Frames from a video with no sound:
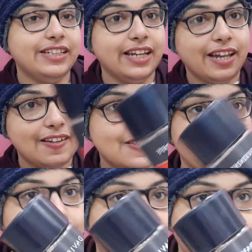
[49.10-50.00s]
ये है
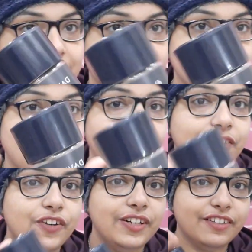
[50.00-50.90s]
इसकी पैकेजिंग
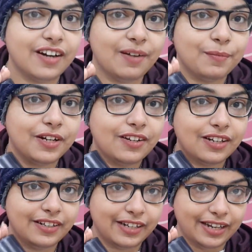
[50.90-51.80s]
100 ग्राम का
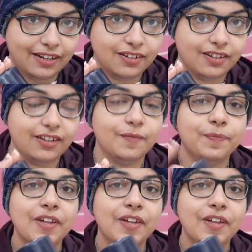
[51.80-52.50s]
कंटेनर है